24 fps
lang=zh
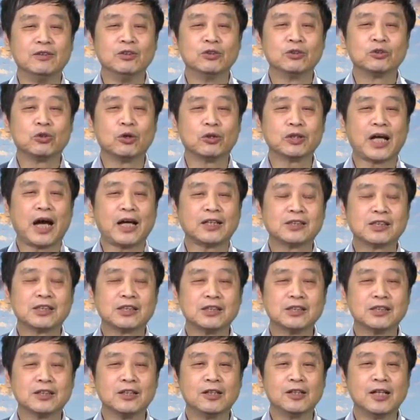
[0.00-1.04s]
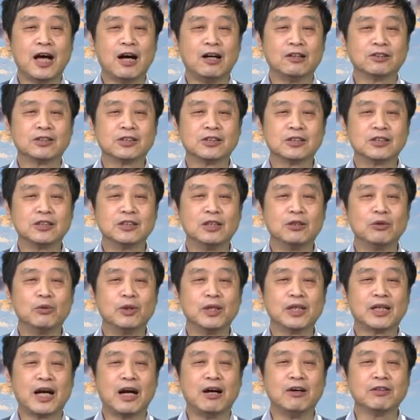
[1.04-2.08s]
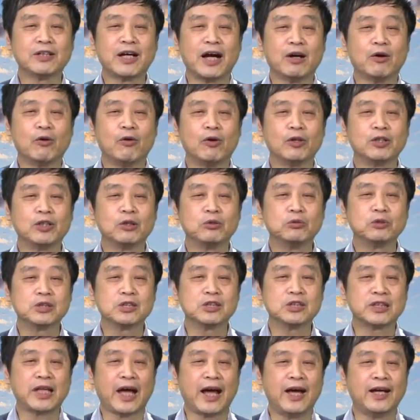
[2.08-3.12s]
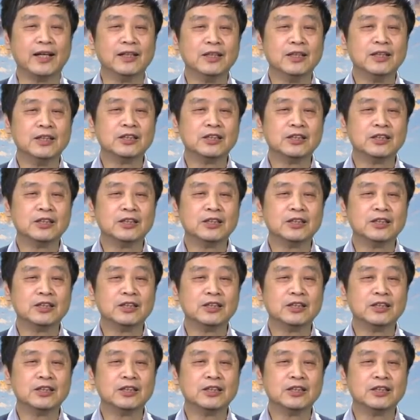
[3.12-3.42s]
说他资格老，是因为高岗和刘志丹、